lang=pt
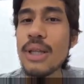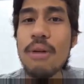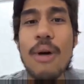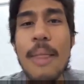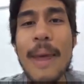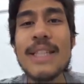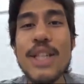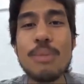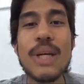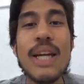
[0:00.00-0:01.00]
Então, essa
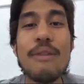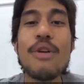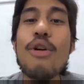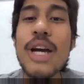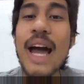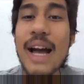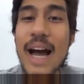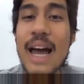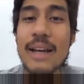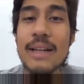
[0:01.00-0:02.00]
gente precisa criar vergonha na
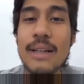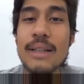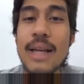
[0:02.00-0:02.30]
cara.